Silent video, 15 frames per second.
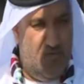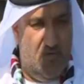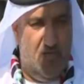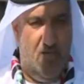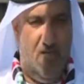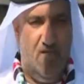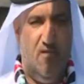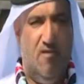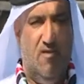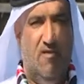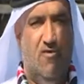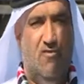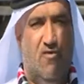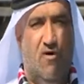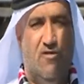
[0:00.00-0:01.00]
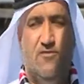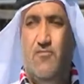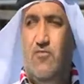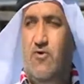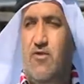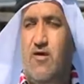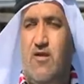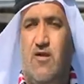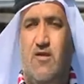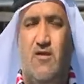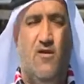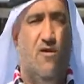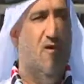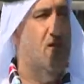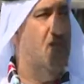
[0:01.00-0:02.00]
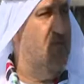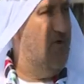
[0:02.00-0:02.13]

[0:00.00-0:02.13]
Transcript: يعني واجب وكذلك اللي